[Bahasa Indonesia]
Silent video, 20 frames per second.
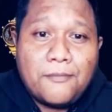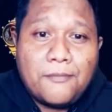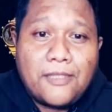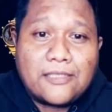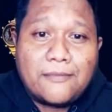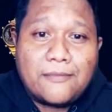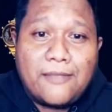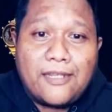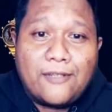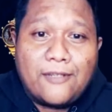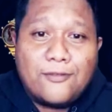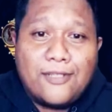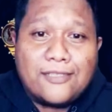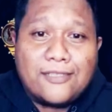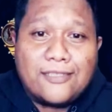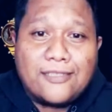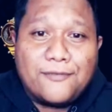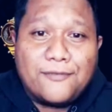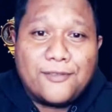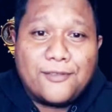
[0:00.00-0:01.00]
Mas kemarin
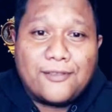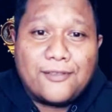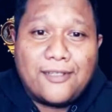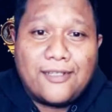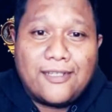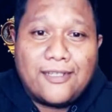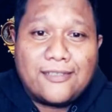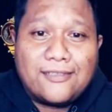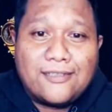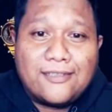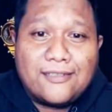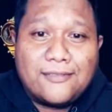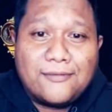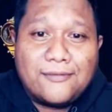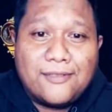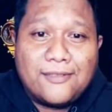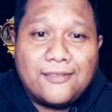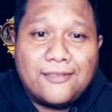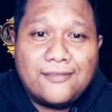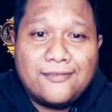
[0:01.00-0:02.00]
udah saya fotokan action
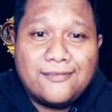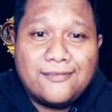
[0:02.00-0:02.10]
sama.